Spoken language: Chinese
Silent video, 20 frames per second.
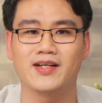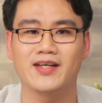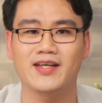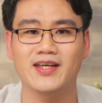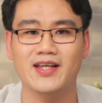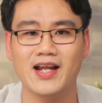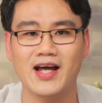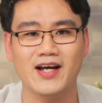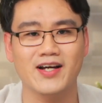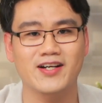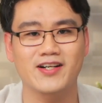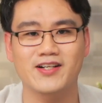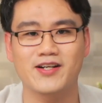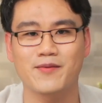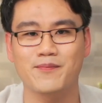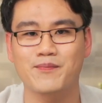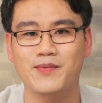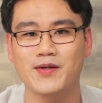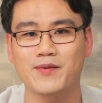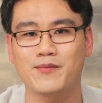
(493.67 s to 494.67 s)
伊拉克
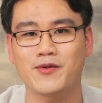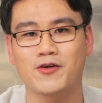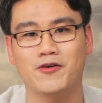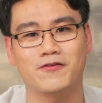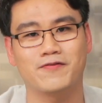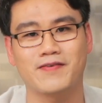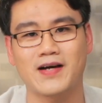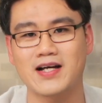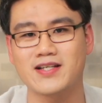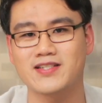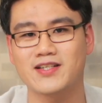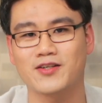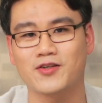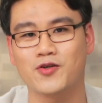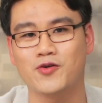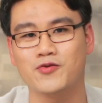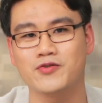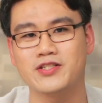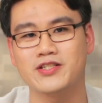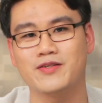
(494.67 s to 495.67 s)
人并没有发现
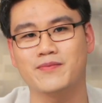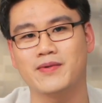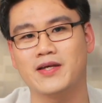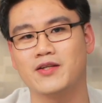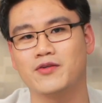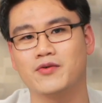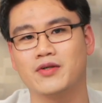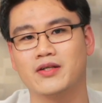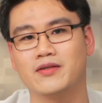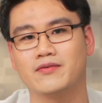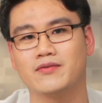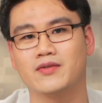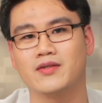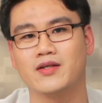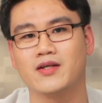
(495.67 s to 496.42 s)
空袭编队。